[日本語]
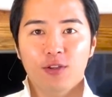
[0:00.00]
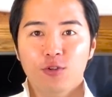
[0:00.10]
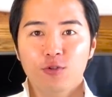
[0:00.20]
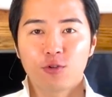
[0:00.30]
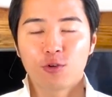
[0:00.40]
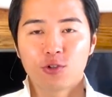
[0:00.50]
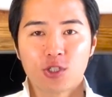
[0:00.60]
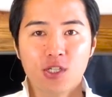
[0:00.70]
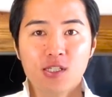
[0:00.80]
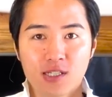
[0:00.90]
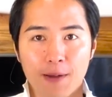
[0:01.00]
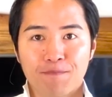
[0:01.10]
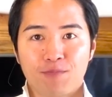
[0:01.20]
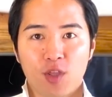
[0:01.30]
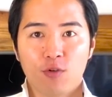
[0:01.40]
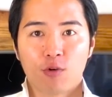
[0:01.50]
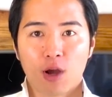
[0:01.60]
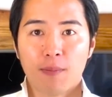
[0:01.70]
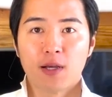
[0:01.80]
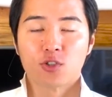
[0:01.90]
入居審査っていうの
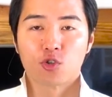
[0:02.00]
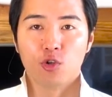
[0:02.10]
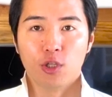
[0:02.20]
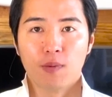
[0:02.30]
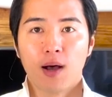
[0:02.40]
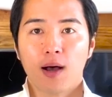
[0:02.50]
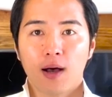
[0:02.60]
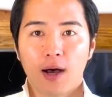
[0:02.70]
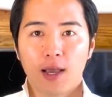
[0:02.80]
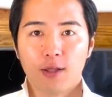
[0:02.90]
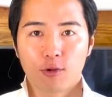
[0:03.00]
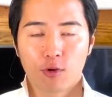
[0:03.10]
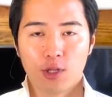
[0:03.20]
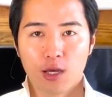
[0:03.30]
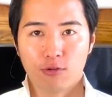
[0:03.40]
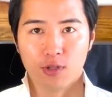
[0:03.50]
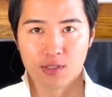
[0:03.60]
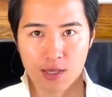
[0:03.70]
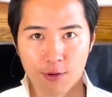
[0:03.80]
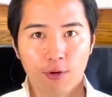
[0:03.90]
がマンションには入るときにやるんで
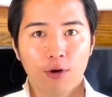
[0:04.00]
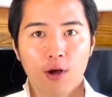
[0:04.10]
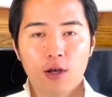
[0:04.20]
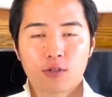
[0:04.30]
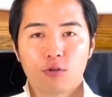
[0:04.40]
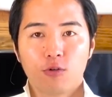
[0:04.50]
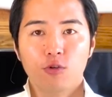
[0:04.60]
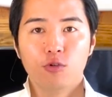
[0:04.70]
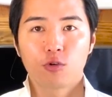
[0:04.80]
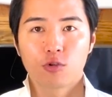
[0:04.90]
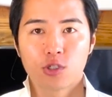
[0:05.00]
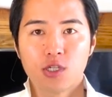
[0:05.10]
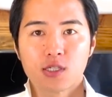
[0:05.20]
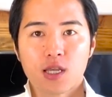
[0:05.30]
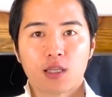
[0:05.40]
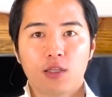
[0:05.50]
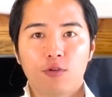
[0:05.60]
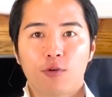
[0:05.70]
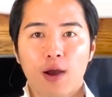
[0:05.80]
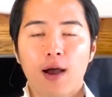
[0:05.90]
すけど、その入居審査ってい
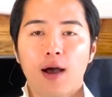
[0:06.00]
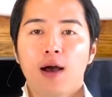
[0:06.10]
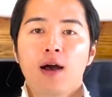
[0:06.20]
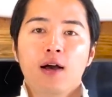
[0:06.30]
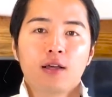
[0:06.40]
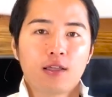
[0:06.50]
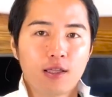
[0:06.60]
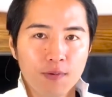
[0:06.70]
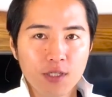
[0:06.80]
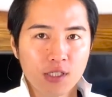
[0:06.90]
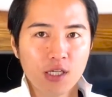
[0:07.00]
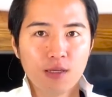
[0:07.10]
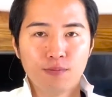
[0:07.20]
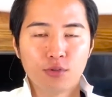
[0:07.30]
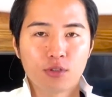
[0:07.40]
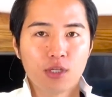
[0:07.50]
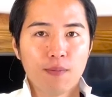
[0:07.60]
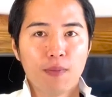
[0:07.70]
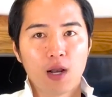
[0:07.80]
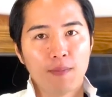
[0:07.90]
うのが厳しい物
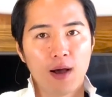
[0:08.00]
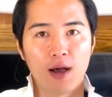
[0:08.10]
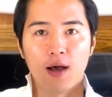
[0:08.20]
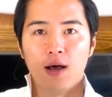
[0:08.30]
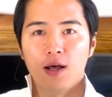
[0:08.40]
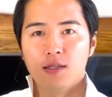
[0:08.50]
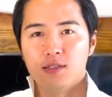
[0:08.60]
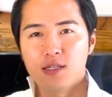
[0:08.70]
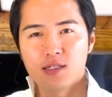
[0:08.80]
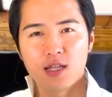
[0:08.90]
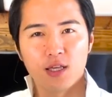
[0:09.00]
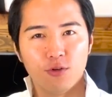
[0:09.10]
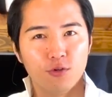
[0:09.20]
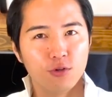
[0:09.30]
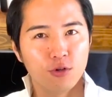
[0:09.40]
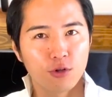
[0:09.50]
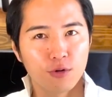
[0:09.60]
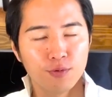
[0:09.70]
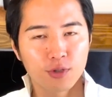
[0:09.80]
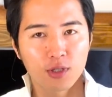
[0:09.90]
件もあれば、全然ね、ゆるゆる
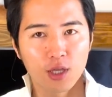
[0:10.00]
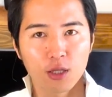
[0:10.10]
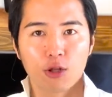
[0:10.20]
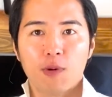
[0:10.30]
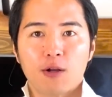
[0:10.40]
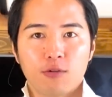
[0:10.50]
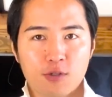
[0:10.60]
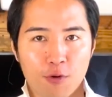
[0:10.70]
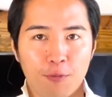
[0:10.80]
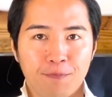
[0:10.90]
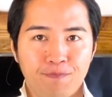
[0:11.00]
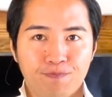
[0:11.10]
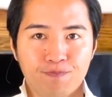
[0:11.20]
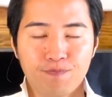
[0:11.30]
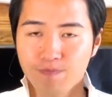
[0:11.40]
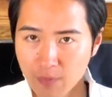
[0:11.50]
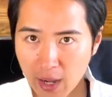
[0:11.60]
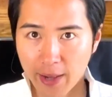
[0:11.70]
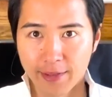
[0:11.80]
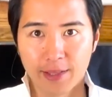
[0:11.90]
の物件っていうのもあるんですよ。
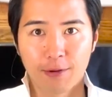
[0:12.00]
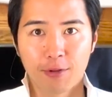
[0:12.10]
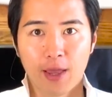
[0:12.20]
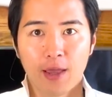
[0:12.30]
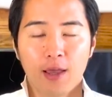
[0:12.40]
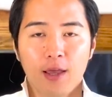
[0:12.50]
はい。なので、